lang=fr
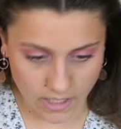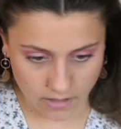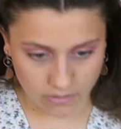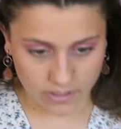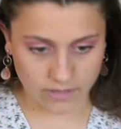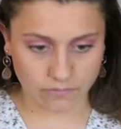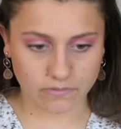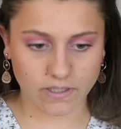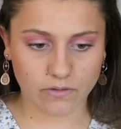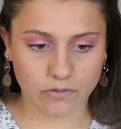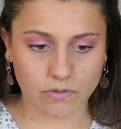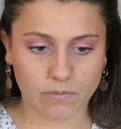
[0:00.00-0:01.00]
alors qu'elles sont
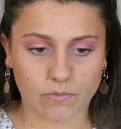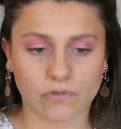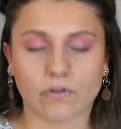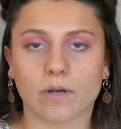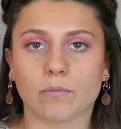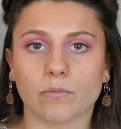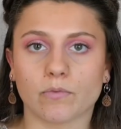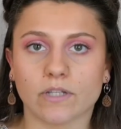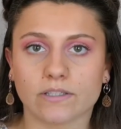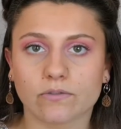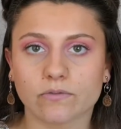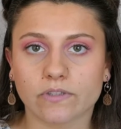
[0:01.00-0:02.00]
53% à la
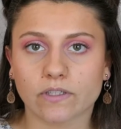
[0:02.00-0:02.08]
population,